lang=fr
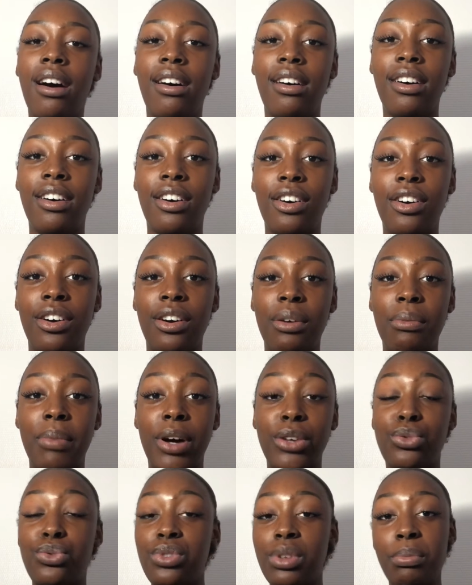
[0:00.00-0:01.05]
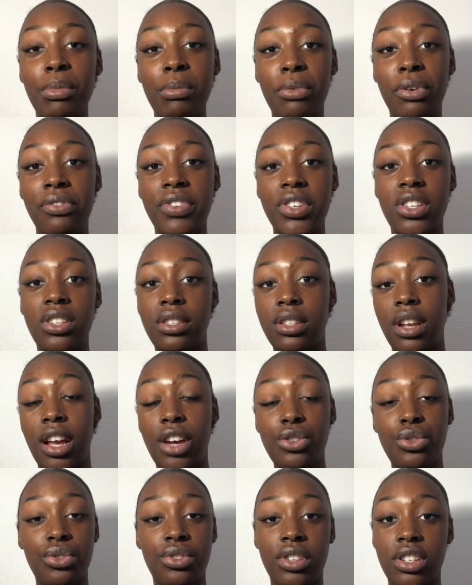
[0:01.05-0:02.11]
bah, Tout simplement, en fait, j'étais
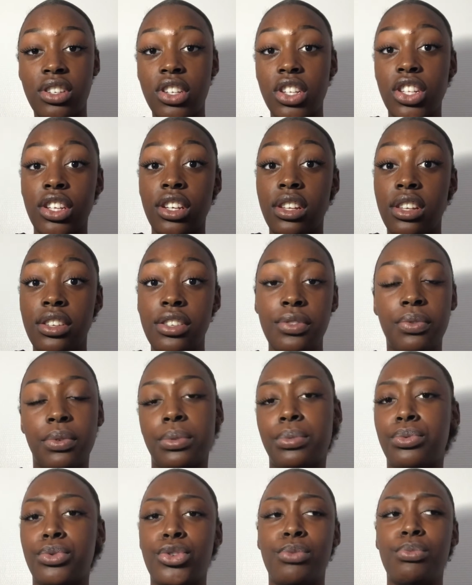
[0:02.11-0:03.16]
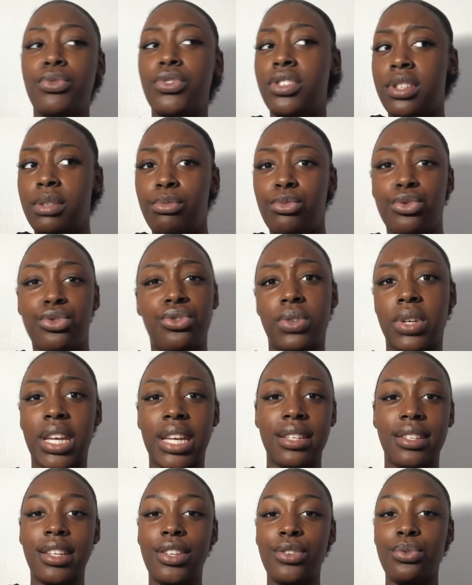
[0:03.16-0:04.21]
là, je cherchais une église, parce que je me disais, bon, je suis
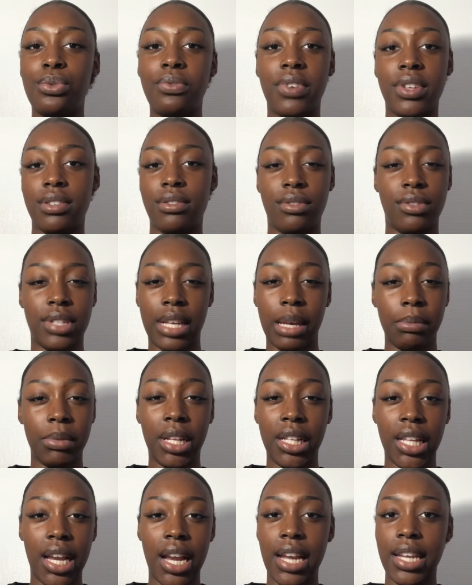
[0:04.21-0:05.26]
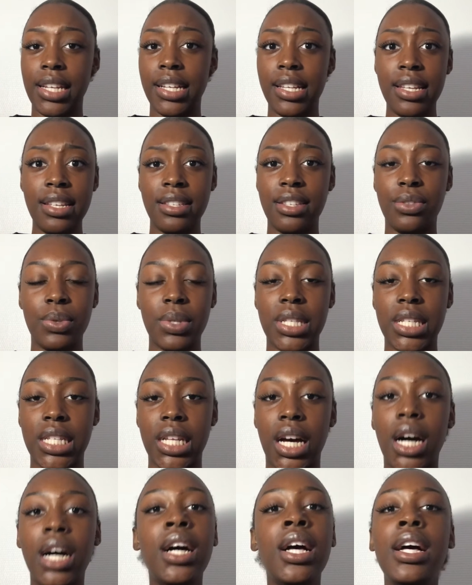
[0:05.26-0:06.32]
chrétienne et tout, enfin, ce serait bien d'aller à l'église et tout, etc.
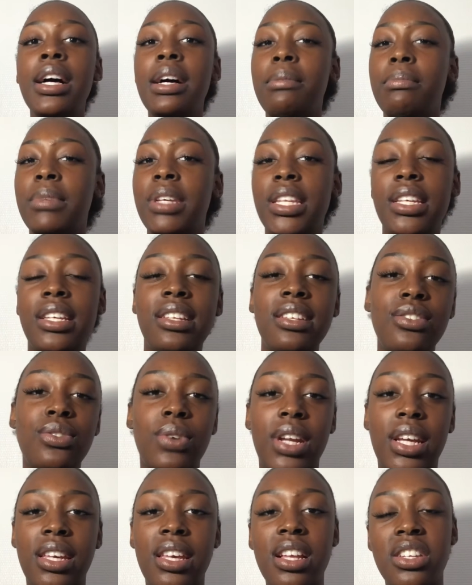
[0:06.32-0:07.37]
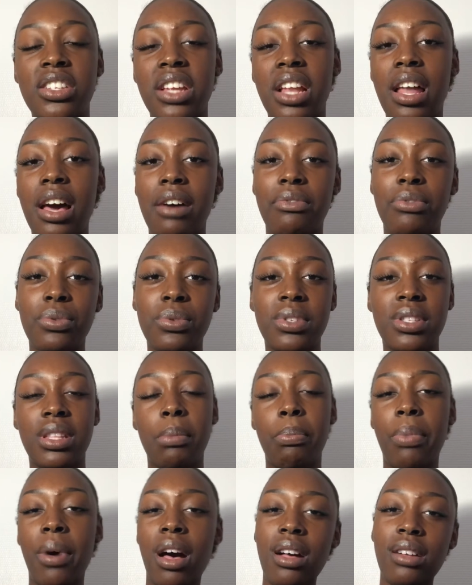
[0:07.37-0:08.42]
Mais l'église dans laquelle j'allais avant, c'était
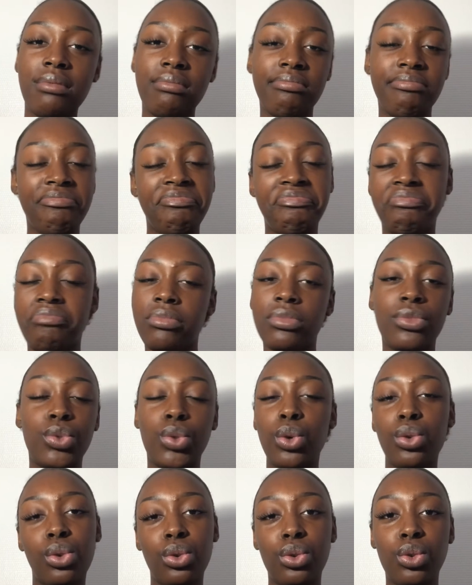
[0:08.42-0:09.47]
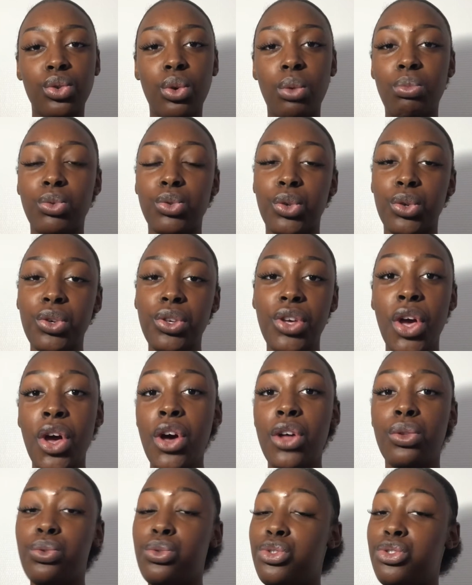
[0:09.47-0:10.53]
pas... Hum, trop trop trop mon truc.
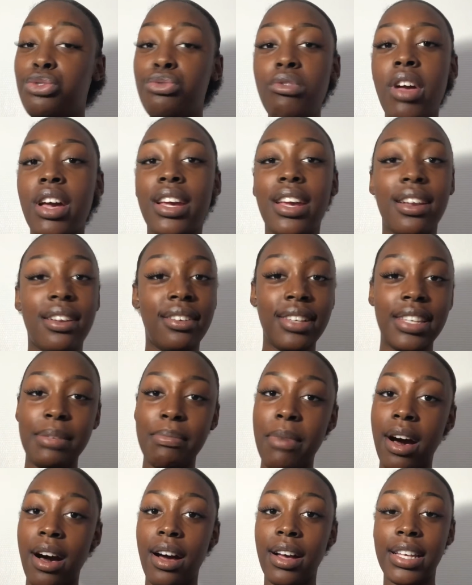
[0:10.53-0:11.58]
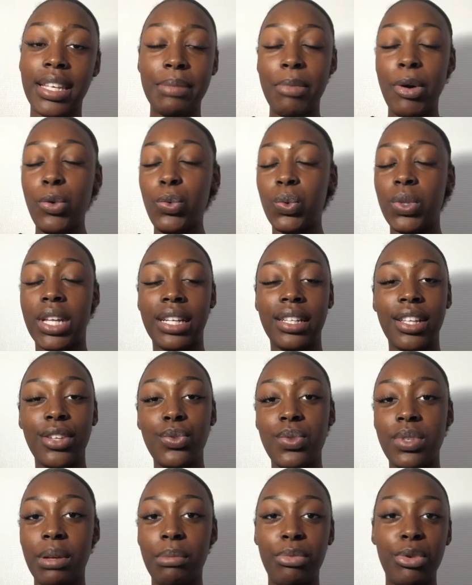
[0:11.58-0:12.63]
Donc du coup il y a quelqu'un qui m'a qui m'a contacté
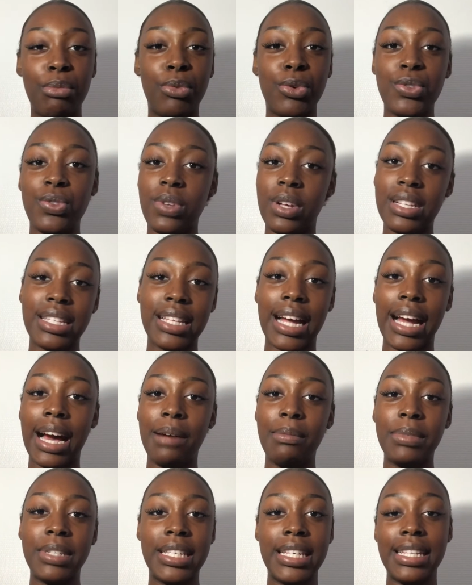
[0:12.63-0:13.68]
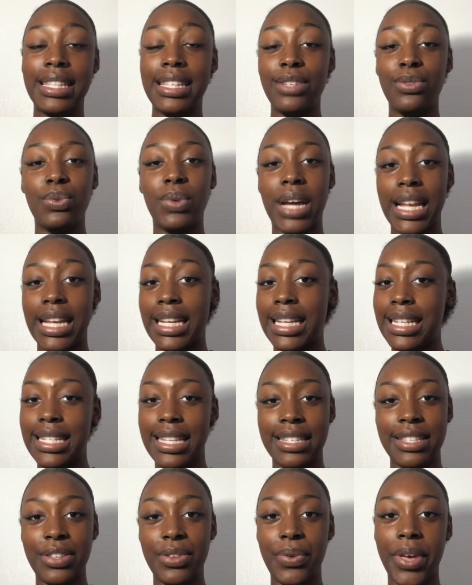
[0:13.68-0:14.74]
tout simplement sur Instagram qui était donc à l'église
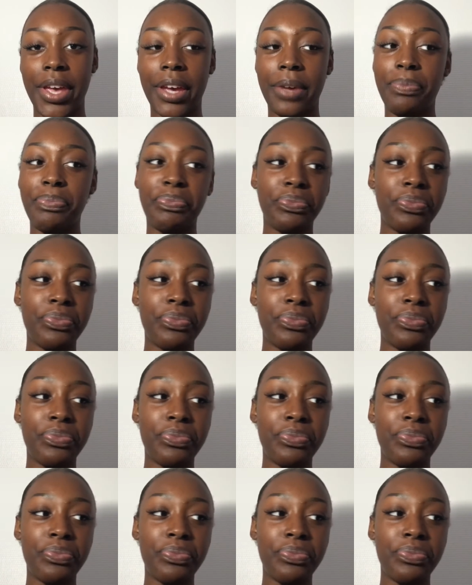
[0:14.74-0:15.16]
à sévère